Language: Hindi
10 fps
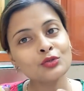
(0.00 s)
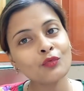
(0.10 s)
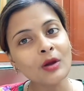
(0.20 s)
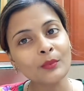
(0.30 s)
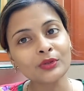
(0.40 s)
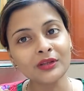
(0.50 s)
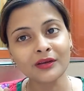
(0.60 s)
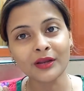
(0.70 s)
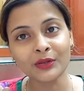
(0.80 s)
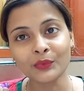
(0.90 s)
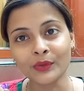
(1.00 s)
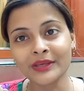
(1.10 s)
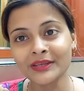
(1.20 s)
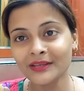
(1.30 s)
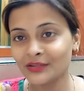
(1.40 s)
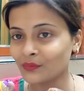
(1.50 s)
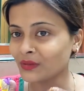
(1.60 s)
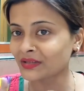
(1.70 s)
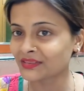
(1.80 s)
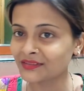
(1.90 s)
सो वो आपको दिख रही होगी इस
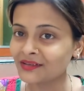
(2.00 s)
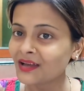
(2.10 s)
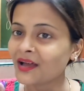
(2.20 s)
वक्त